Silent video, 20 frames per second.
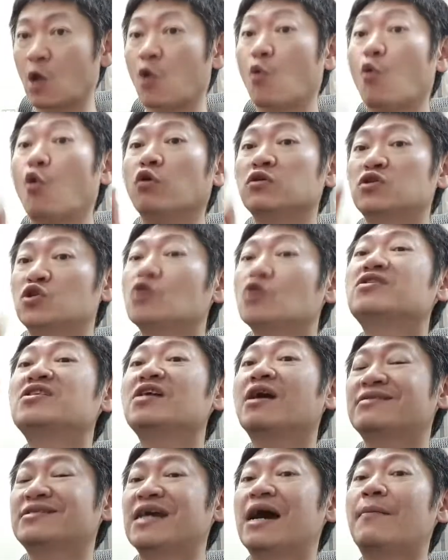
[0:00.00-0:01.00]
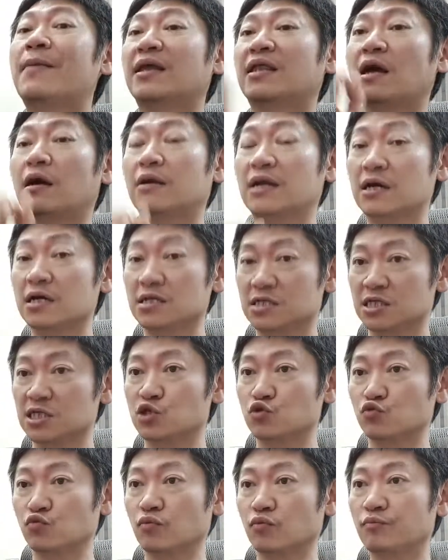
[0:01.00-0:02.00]
我就是要加码到20
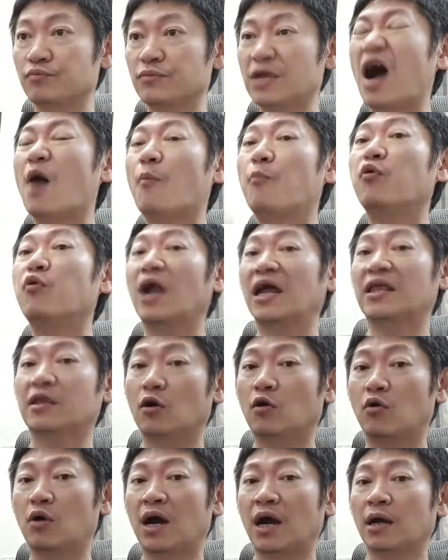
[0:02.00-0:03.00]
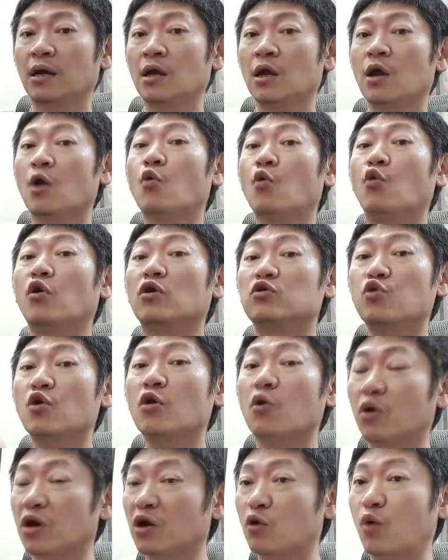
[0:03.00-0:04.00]
组，要不然的话。 我对
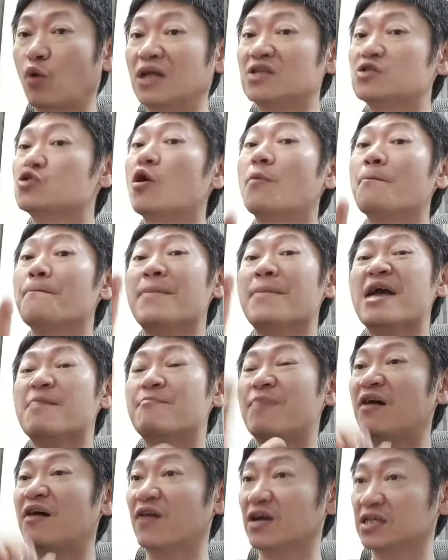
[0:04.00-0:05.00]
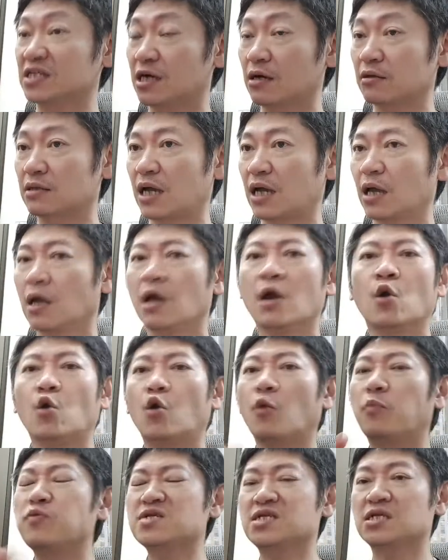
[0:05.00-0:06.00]
我的观众没办法交代，
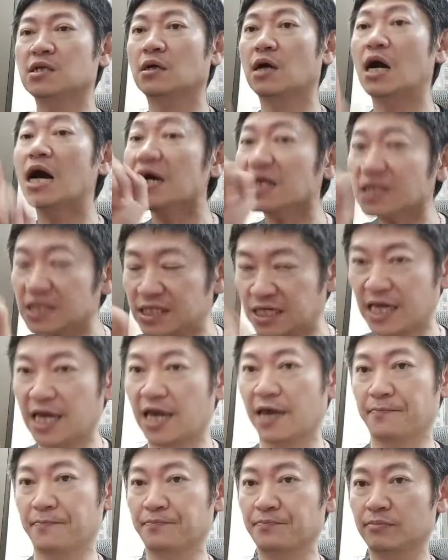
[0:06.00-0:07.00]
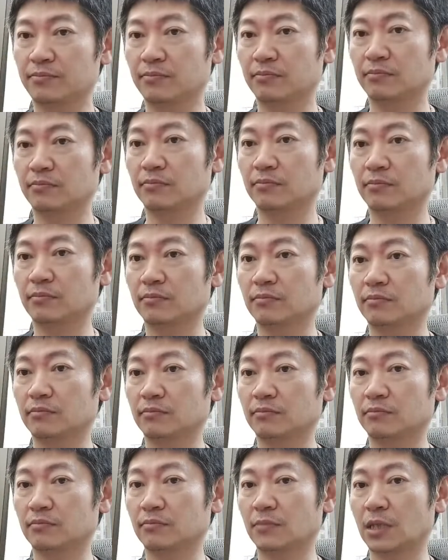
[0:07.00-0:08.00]
我不行，而且
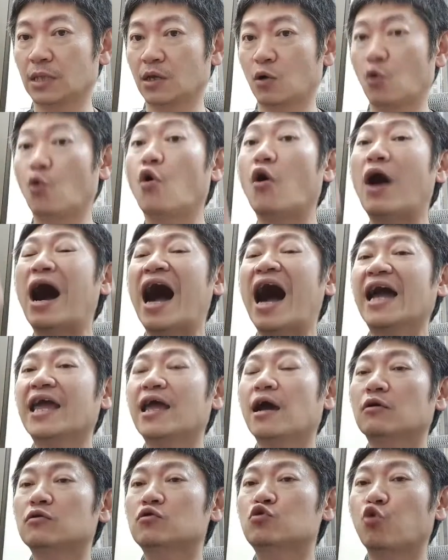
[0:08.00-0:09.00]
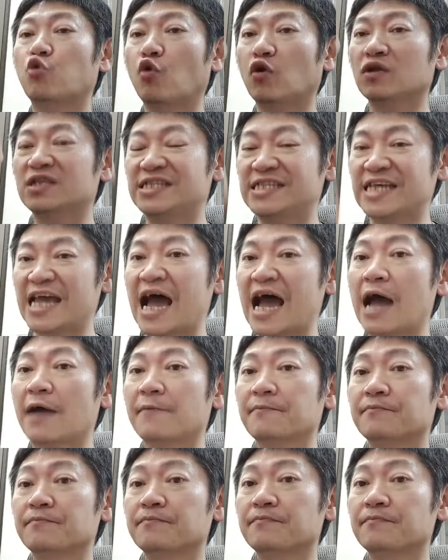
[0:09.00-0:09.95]
我还要多加